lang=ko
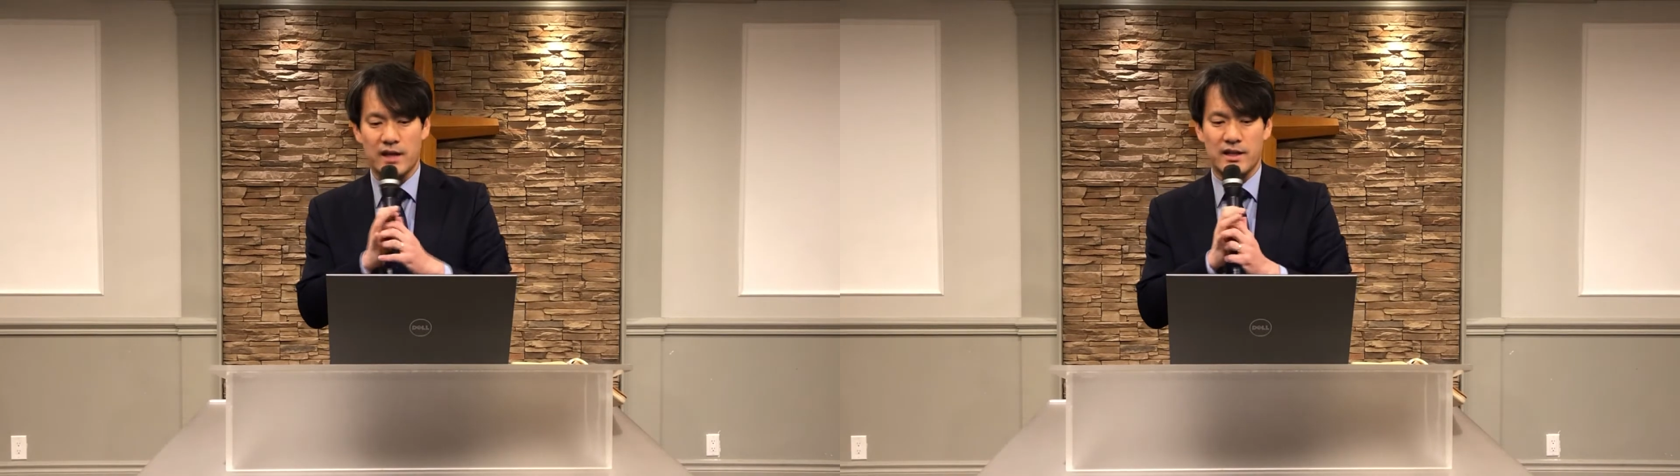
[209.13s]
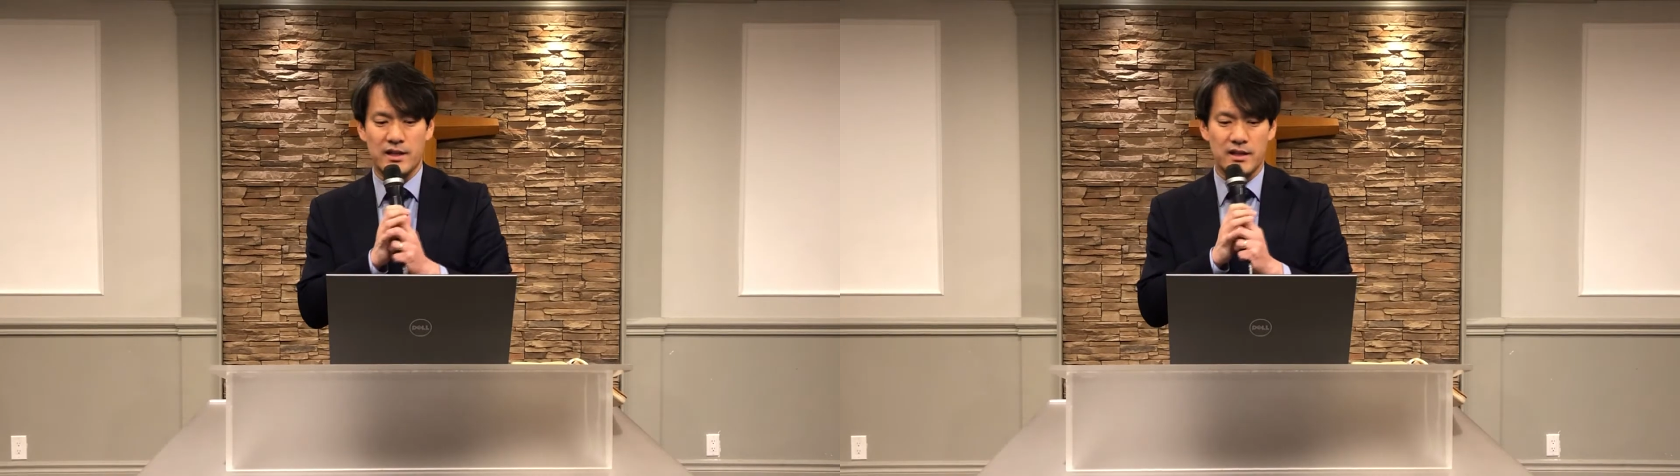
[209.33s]

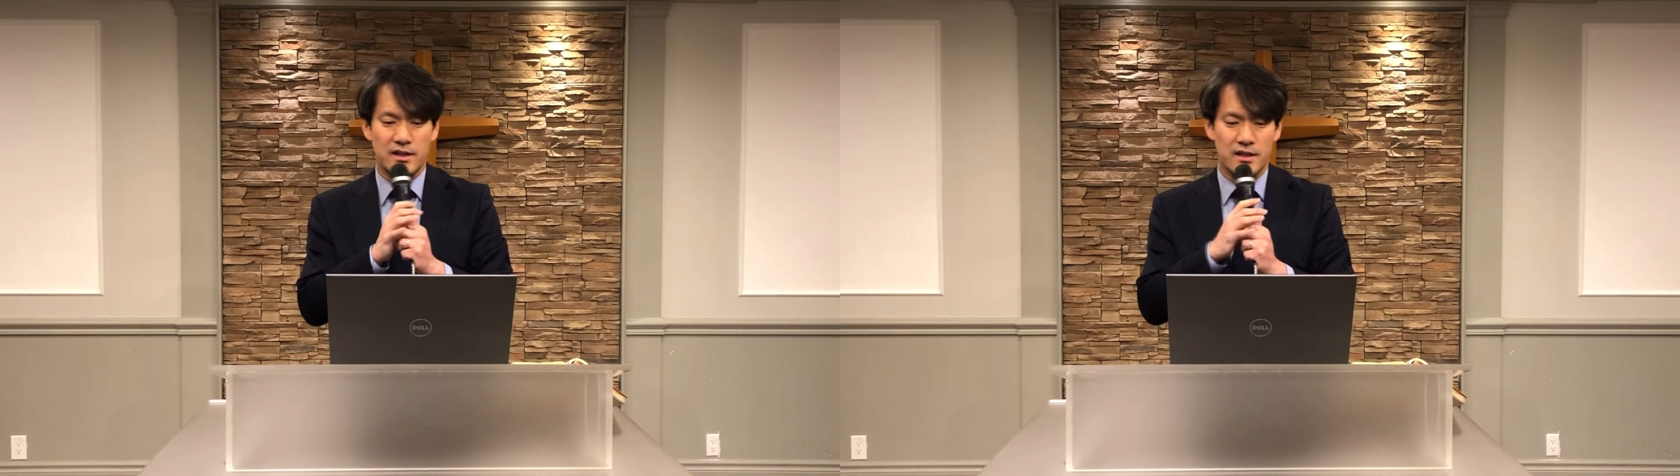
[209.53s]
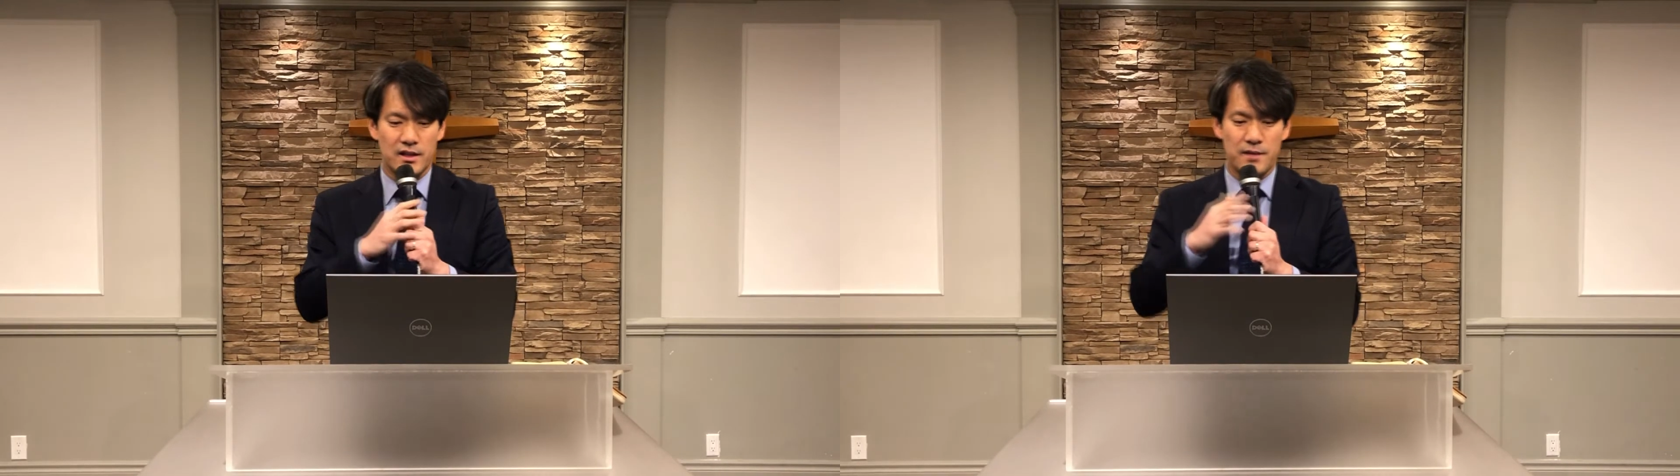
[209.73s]
아닌
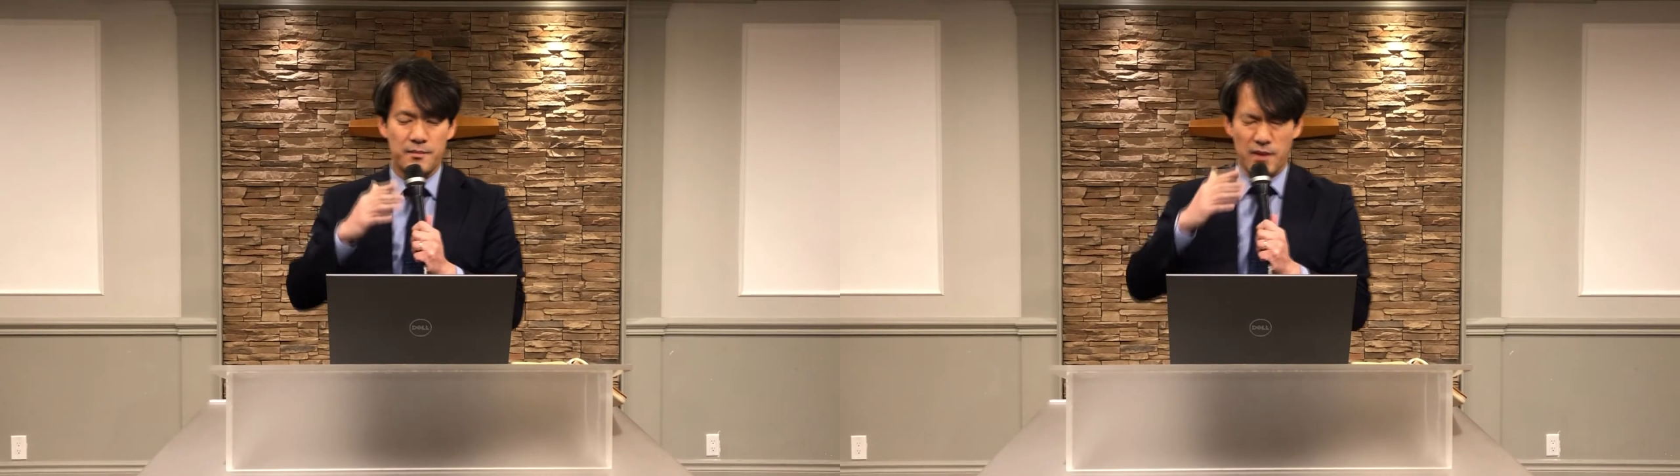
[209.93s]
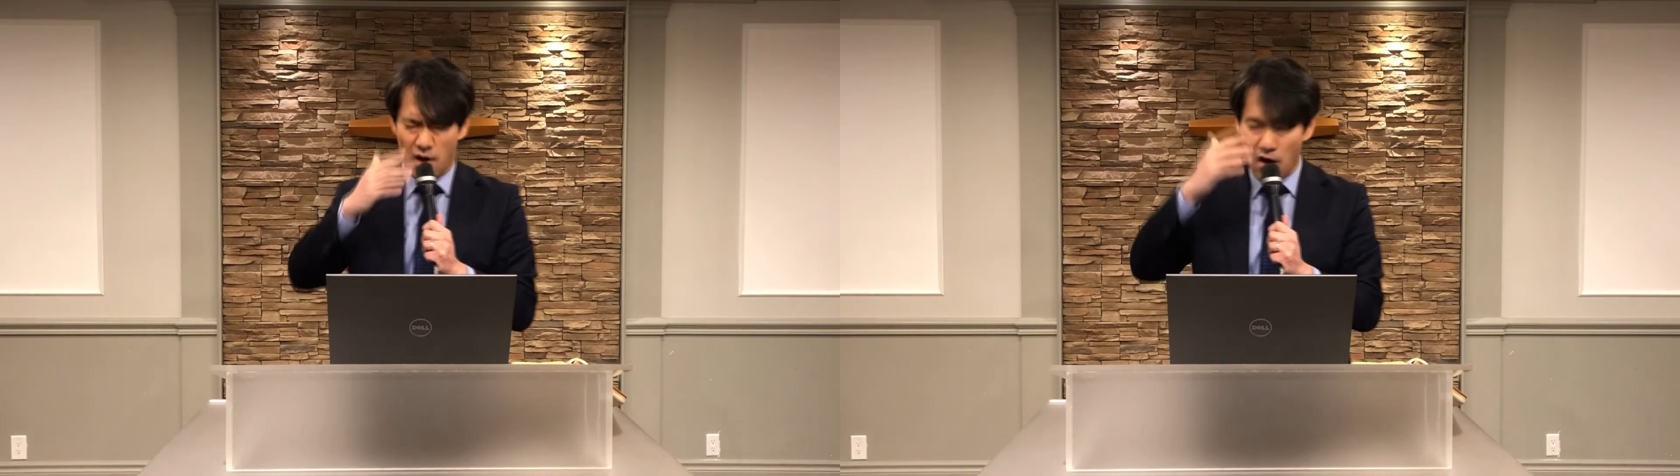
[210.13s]

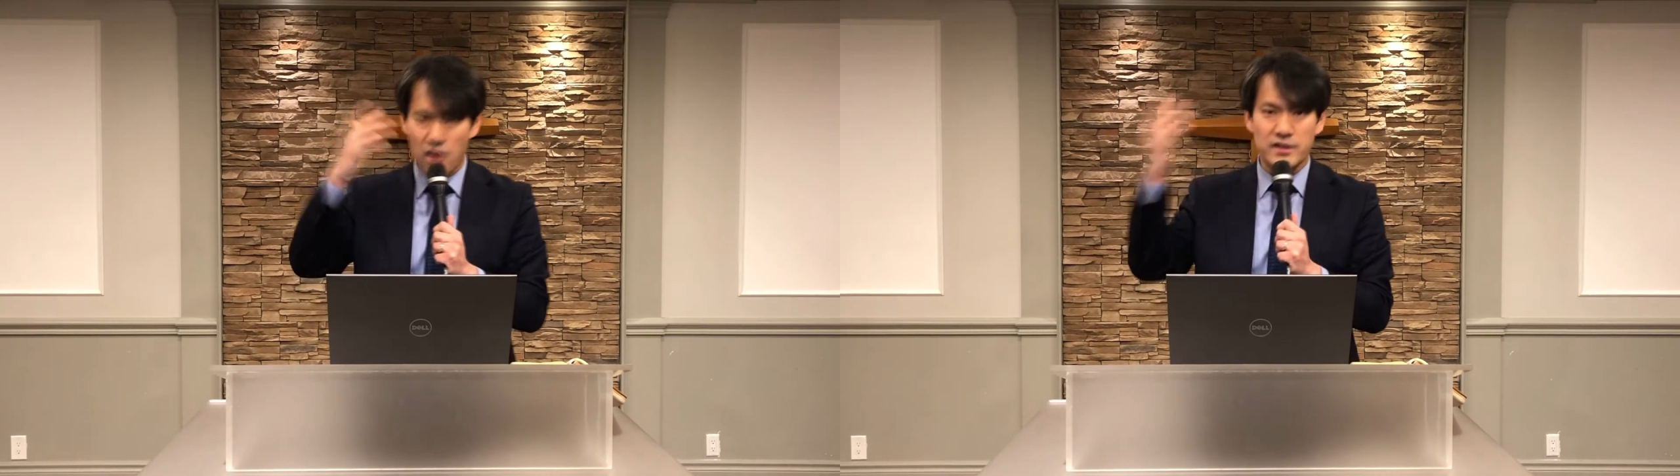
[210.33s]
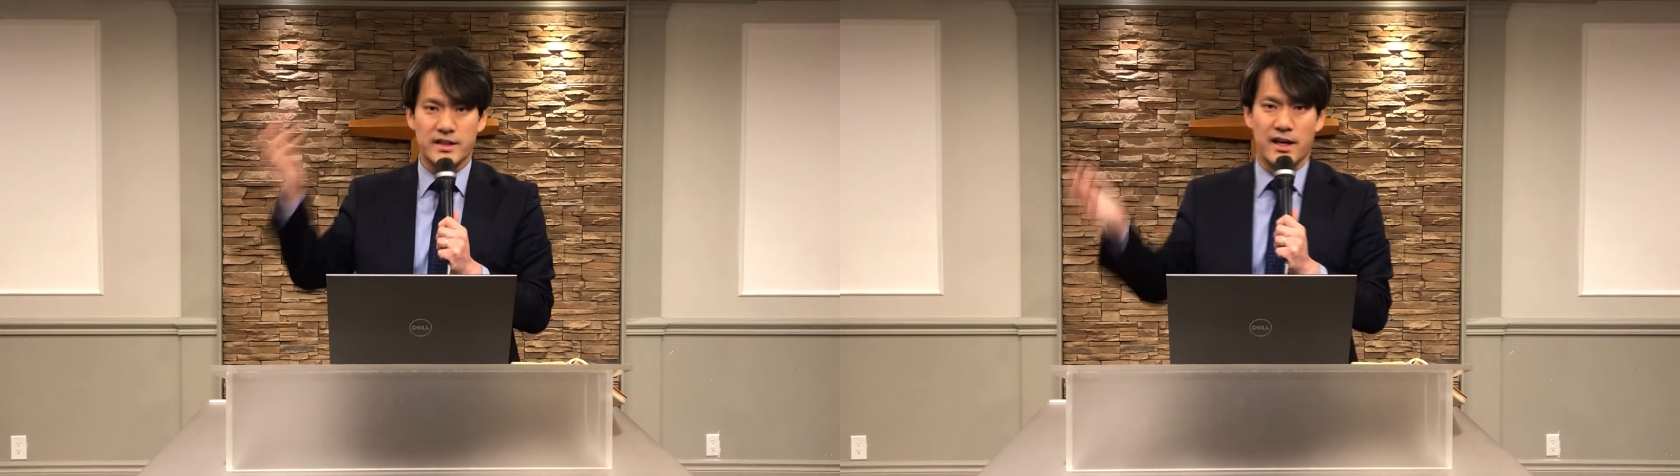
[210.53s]

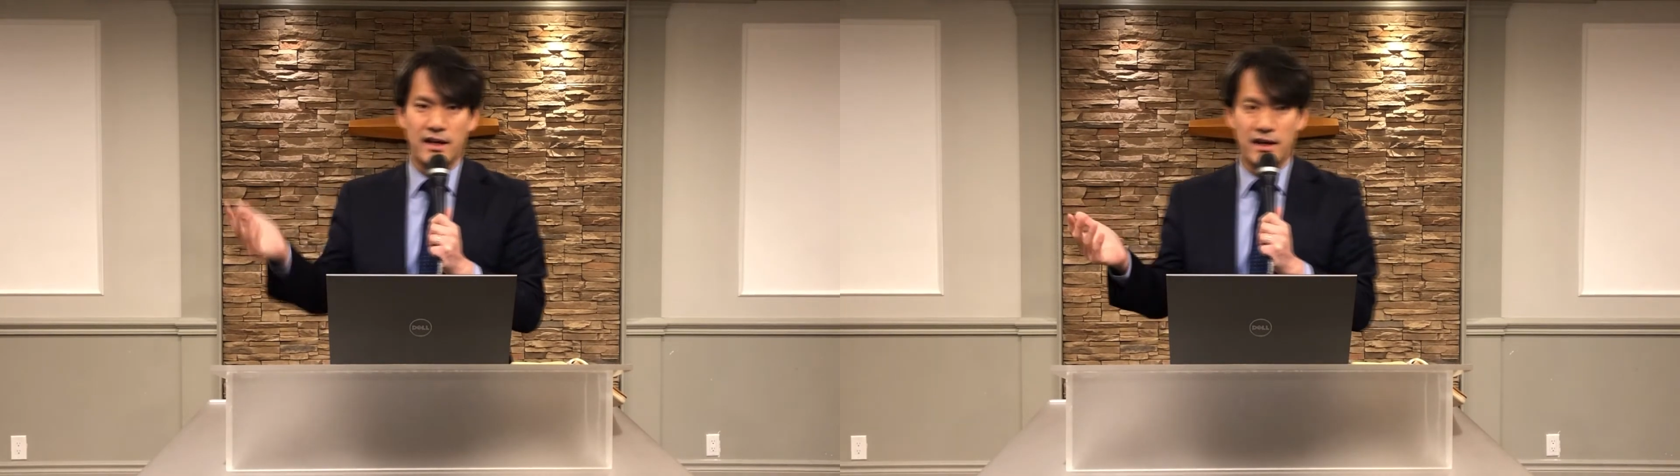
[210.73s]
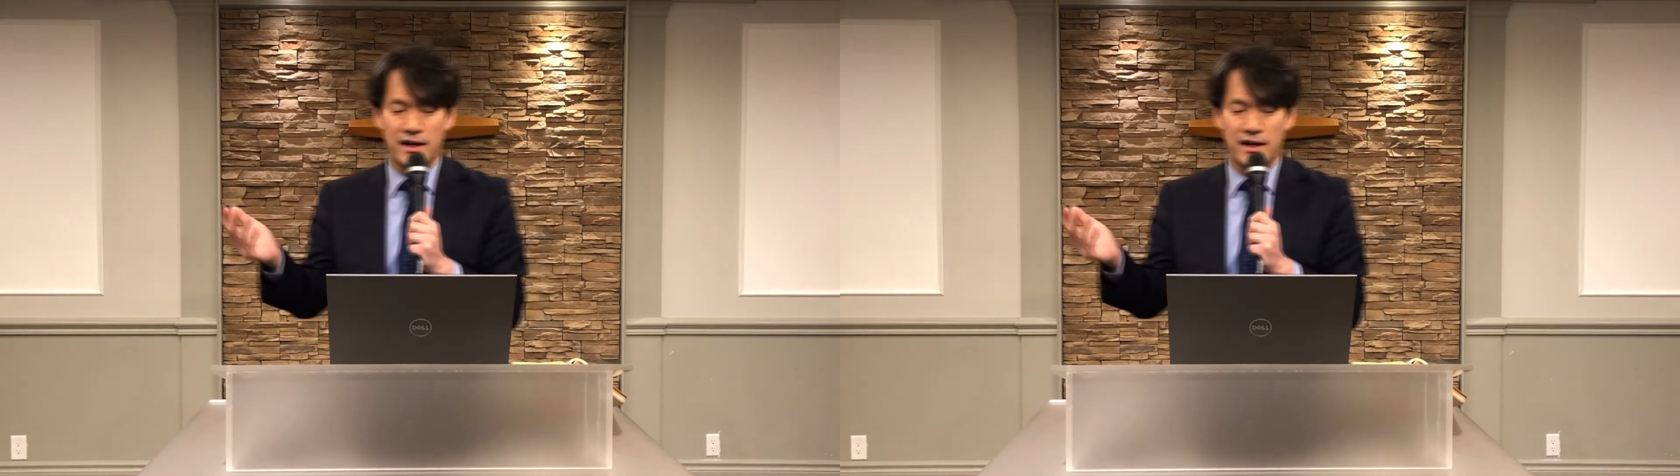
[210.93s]
평생